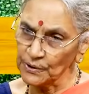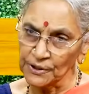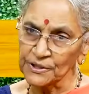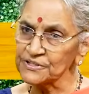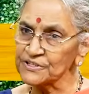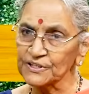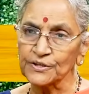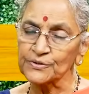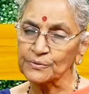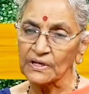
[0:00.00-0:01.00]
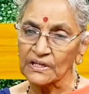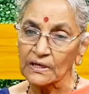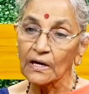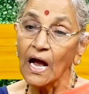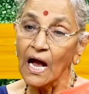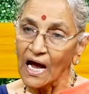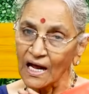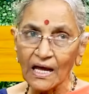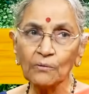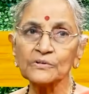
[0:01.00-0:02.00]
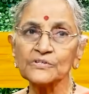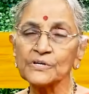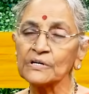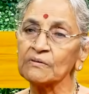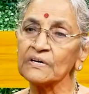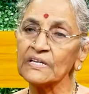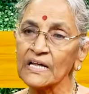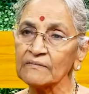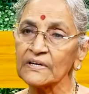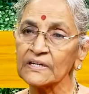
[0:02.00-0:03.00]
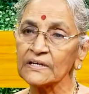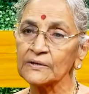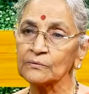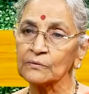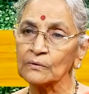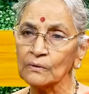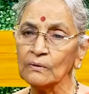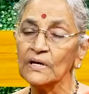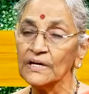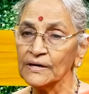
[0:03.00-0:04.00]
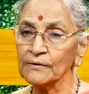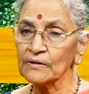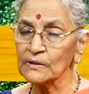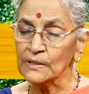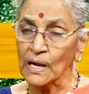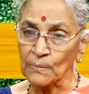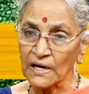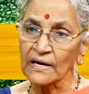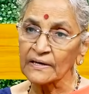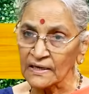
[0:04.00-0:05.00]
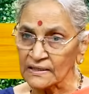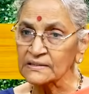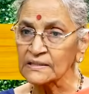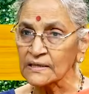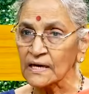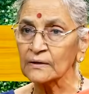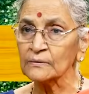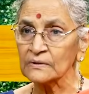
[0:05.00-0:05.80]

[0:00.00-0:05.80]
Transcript: పుట్టింటించే తెచ్చుకునేది అలా వచ్చినటువంటి ధనం ఏదైతే ఉందో ఎవడో ధర్మ కార్యాలకి చేయాలని